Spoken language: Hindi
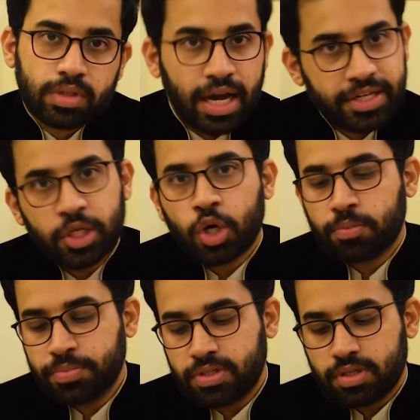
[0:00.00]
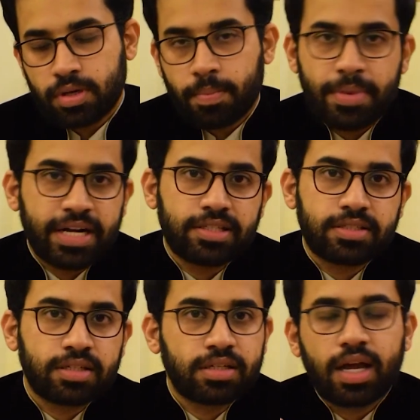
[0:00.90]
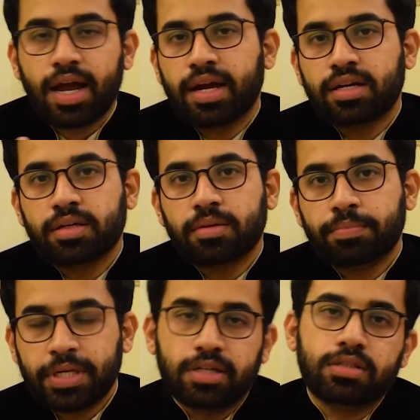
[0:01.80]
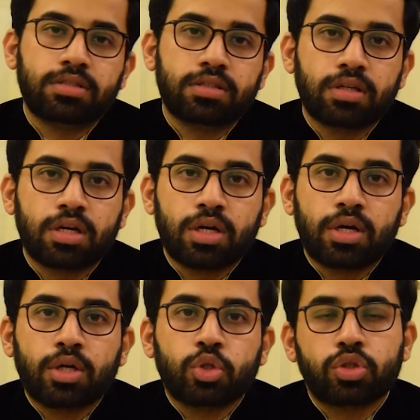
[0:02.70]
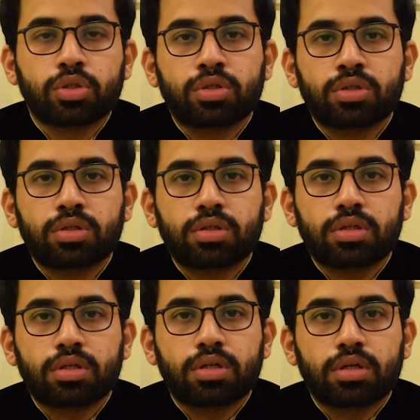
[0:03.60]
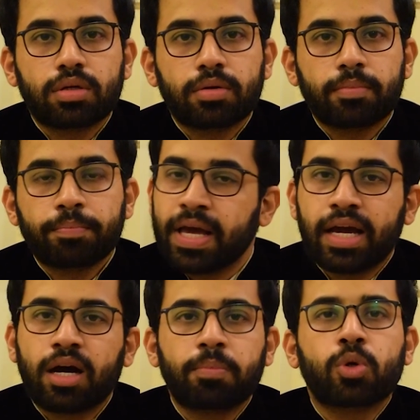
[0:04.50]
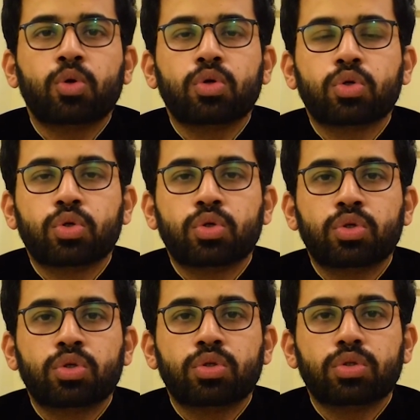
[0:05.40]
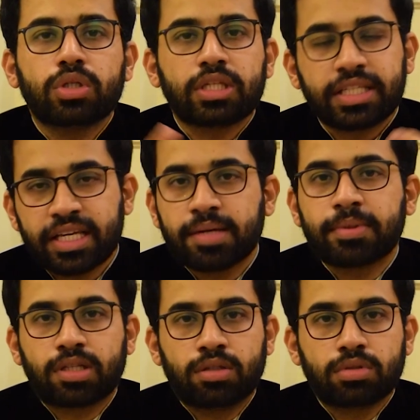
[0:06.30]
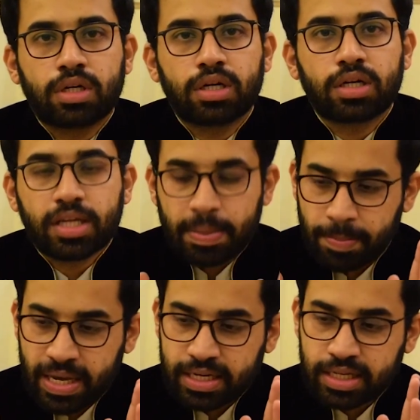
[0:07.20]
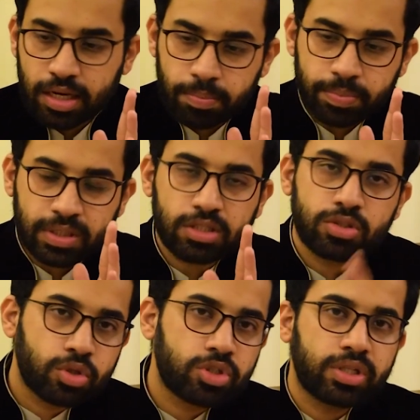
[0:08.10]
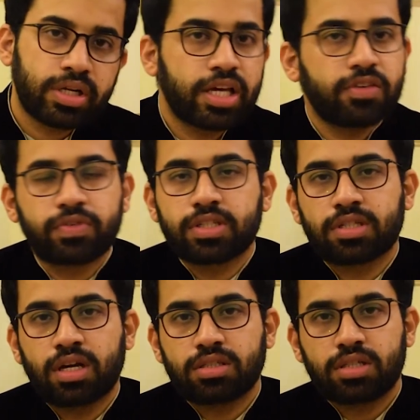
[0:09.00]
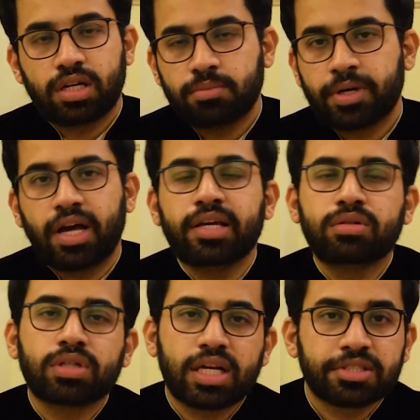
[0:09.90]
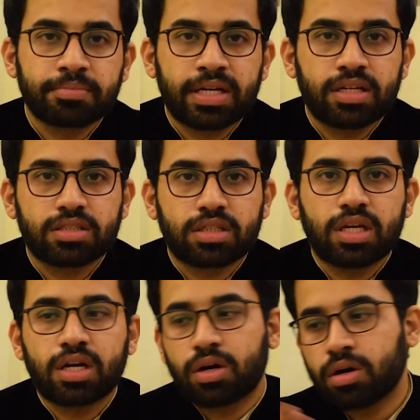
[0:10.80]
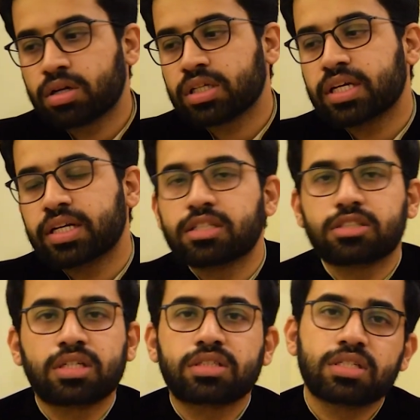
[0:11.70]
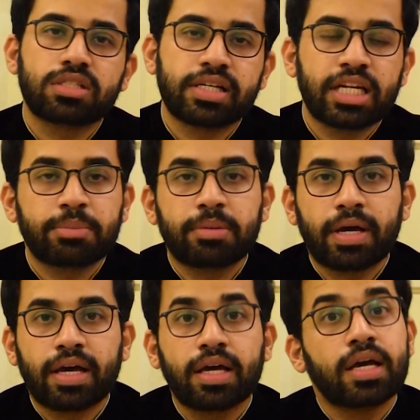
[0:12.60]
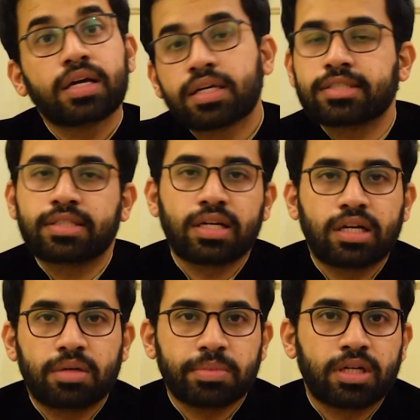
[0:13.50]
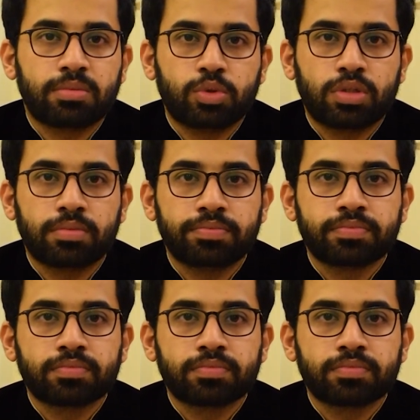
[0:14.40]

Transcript: गाइनियोब्स मेडिसिन एंड पीट्स तो मैं आप लोगों को ये बताऊंगा कि मैंने अपनी सोशल लाइफ के साथ साथ पढ़ाई को कैसे मैनेज किया और ये डिस्टिंक्शंस लेने में मैं किस तरह कामयाब हुआ